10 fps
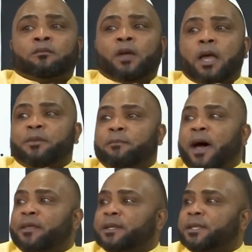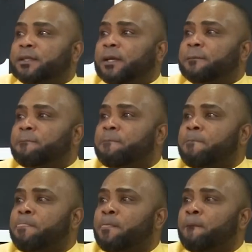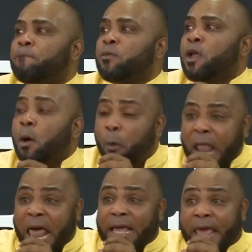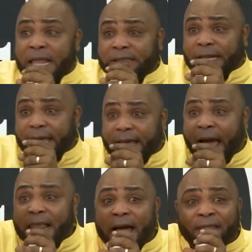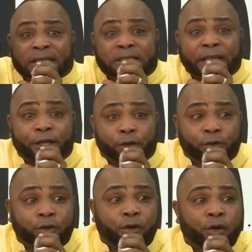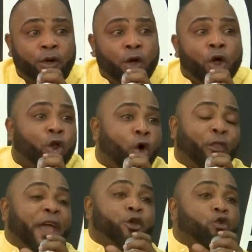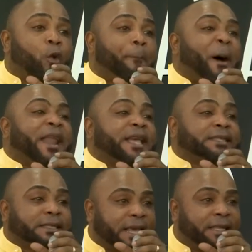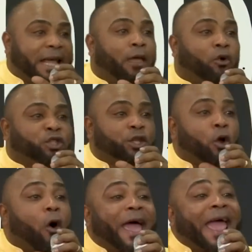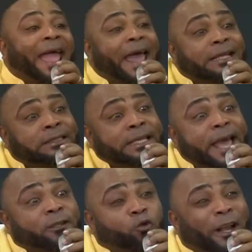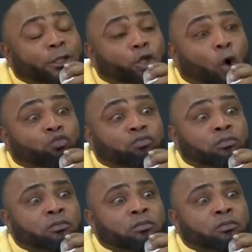Ay, mi madrecita. Pues la gente que carga destino, lo de ellos no aparece sentado, sino ejerciendo el don.